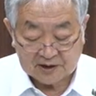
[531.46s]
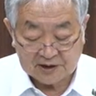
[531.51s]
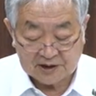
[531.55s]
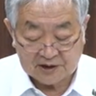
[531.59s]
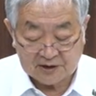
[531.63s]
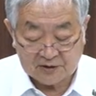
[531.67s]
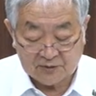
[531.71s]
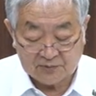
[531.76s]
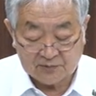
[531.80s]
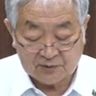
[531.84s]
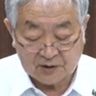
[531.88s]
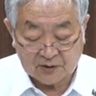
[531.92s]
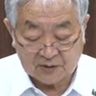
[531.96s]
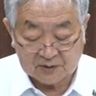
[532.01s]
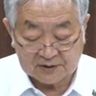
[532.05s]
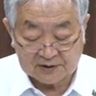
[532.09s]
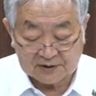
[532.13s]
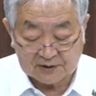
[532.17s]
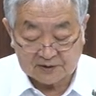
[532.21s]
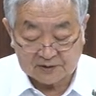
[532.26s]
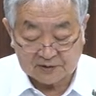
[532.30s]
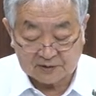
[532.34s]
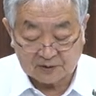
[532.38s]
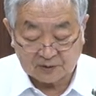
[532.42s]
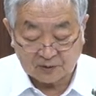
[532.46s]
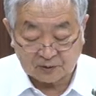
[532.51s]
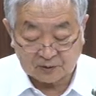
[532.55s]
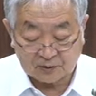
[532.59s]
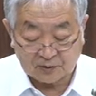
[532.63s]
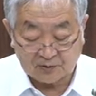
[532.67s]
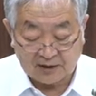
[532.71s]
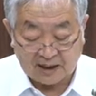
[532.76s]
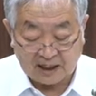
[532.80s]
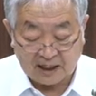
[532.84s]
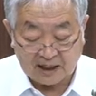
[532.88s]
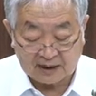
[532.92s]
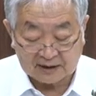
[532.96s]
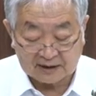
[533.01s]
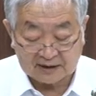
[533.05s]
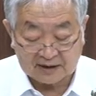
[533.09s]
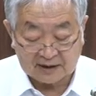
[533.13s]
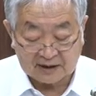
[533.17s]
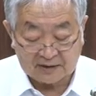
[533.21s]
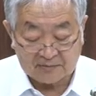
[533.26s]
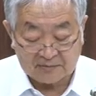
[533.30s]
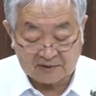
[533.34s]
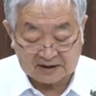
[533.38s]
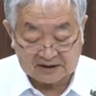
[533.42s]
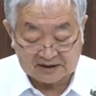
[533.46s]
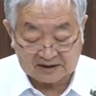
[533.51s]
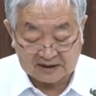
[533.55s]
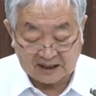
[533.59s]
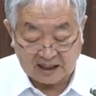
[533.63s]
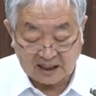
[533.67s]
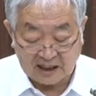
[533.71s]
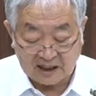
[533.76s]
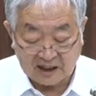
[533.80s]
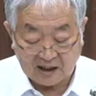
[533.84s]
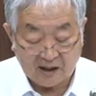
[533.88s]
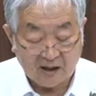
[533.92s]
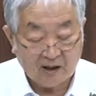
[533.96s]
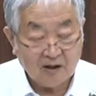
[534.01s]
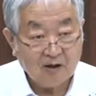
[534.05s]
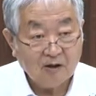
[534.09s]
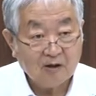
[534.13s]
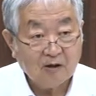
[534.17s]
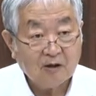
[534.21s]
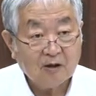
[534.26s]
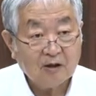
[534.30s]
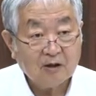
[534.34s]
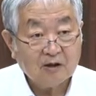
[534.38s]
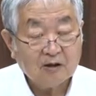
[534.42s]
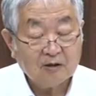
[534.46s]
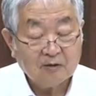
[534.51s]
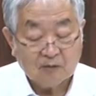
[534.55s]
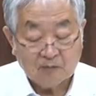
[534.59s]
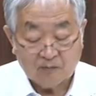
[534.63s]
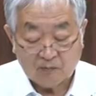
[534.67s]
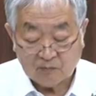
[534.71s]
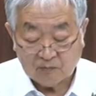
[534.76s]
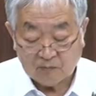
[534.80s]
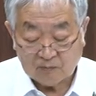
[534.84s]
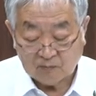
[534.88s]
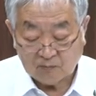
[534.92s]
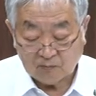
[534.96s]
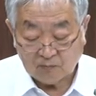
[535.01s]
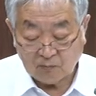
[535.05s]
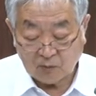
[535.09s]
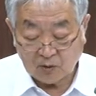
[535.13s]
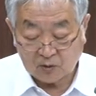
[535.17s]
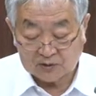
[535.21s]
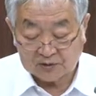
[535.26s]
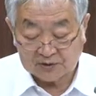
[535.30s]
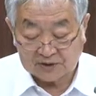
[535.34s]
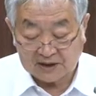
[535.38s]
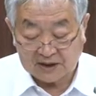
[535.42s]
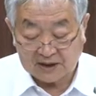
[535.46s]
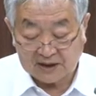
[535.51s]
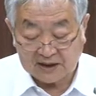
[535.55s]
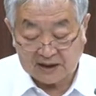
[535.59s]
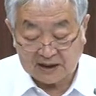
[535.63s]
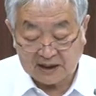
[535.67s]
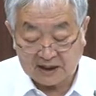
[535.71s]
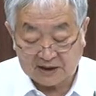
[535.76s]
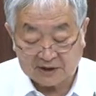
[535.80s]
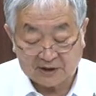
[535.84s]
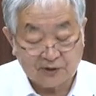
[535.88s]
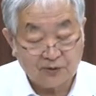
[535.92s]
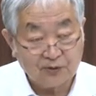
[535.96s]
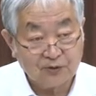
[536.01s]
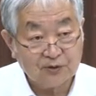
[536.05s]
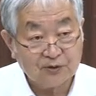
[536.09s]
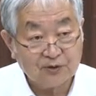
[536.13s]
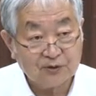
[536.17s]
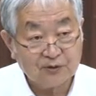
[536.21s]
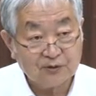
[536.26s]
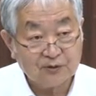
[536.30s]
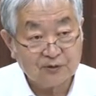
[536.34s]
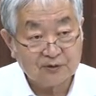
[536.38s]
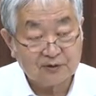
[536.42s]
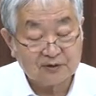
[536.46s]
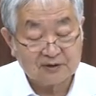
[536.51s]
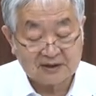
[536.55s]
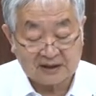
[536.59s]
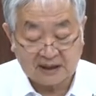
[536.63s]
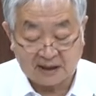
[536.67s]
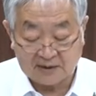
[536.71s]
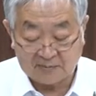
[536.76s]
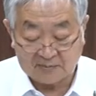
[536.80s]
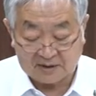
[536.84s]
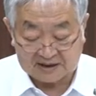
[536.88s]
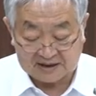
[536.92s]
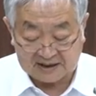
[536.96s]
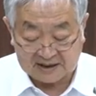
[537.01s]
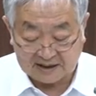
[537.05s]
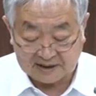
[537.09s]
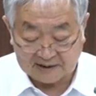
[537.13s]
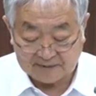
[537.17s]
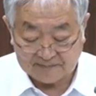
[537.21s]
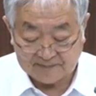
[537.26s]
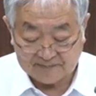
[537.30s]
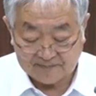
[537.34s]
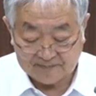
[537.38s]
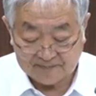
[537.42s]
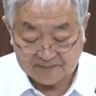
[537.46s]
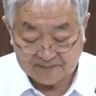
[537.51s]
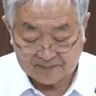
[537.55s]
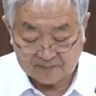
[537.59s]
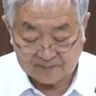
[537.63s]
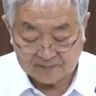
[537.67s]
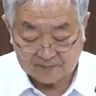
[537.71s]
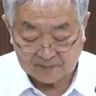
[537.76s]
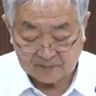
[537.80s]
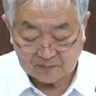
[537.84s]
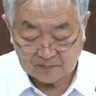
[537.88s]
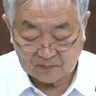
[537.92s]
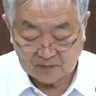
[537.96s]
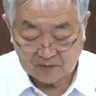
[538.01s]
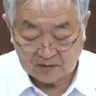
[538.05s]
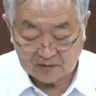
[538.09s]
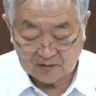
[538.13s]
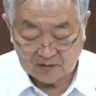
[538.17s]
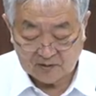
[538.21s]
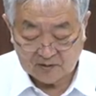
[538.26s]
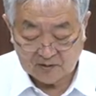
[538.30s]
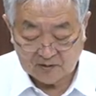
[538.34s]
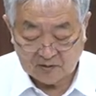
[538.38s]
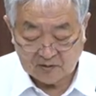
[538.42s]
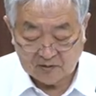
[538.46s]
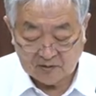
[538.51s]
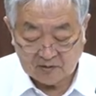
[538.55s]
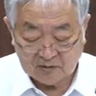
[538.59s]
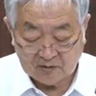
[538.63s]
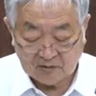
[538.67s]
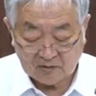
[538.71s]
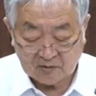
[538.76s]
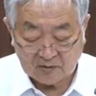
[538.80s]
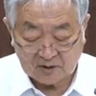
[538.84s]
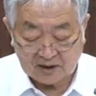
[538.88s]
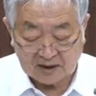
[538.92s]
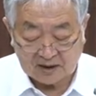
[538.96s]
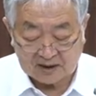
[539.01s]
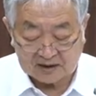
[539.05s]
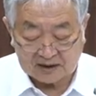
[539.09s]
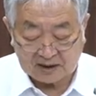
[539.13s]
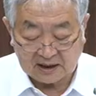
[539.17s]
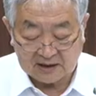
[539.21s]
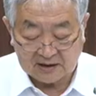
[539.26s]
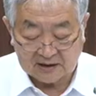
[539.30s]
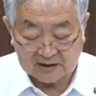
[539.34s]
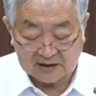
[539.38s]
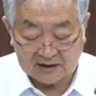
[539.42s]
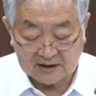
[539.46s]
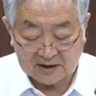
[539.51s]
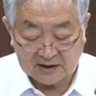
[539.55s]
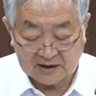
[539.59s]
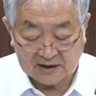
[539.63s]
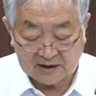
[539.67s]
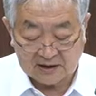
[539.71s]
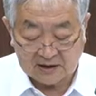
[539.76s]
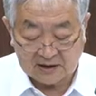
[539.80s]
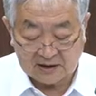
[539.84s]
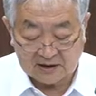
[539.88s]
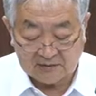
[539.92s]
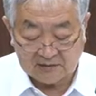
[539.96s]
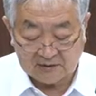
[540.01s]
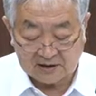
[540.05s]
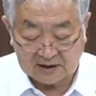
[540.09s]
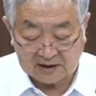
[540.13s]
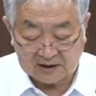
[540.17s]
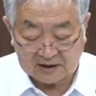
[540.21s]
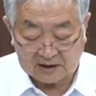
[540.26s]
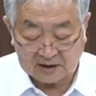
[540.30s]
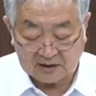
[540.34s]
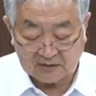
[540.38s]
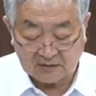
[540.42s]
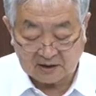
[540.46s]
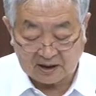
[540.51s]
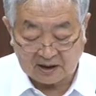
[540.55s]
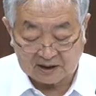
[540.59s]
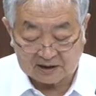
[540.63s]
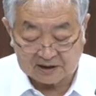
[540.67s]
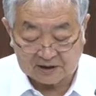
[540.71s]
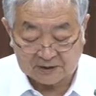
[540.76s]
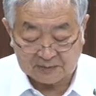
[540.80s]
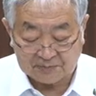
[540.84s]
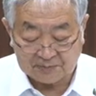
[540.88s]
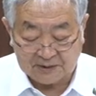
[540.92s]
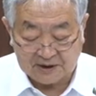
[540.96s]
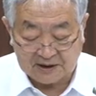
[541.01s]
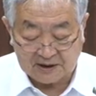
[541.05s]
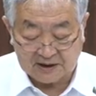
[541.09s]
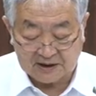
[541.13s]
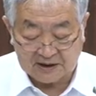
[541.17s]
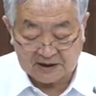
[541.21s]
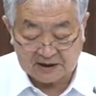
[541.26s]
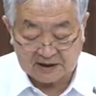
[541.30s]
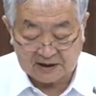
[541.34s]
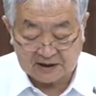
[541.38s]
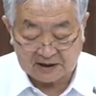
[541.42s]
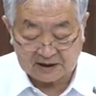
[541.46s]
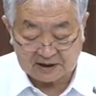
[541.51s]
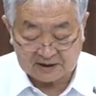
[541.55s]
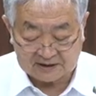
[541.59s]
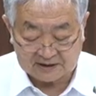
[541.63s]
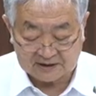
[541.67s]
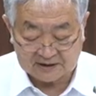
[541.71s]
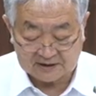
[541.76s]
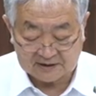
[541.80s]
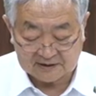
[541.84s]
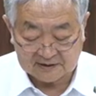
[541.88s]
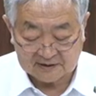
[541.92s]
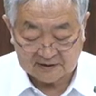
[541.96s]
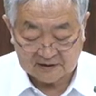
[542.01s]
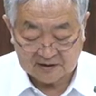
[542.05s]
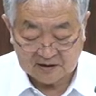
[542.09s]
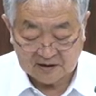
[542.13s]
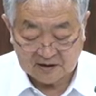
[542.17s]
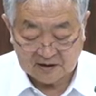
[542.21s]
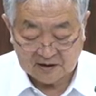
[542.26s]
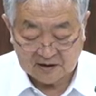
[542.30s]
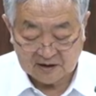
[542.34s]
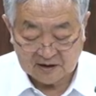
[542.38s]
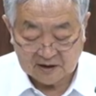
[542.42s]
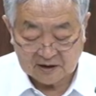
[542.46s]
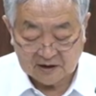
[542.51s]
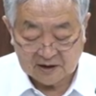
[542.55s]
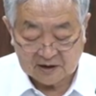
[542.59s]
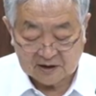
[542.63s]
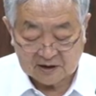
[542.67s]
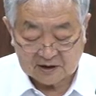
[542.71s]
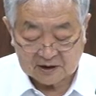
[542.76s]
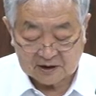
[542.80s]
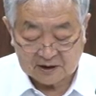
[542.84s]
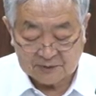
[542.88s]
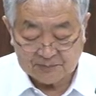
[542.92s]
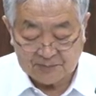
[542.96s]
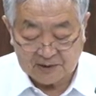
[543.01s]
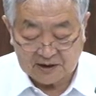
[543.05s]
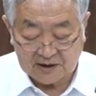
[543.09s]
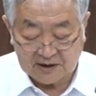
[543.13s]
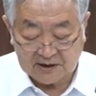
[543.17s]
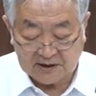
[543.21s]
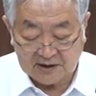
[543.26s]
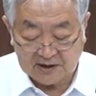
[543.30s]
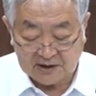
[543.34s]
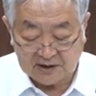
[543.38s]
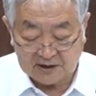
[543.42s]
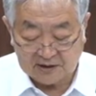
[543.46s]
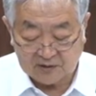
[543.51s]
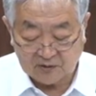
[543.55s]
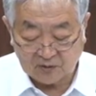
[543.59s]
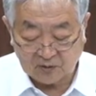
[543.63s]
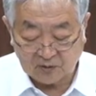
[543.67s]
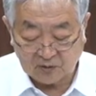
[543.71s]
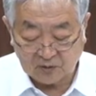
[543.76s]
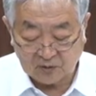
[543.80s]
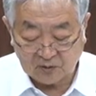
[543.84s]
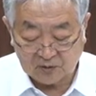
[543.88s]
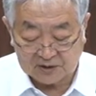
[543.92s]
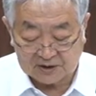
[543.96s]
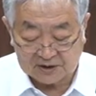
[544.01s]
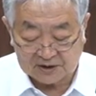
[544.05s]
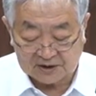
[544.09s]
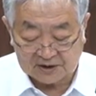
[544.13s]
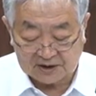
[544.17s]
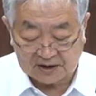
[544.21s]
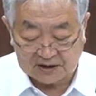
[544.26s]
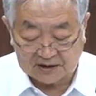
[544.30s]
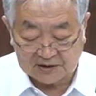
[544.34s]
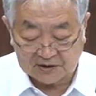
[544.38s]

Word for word: 仕組みを作ることはできますが、目的が共有されません。これが端的に現れたのがスピーディーです。スピーディーの放出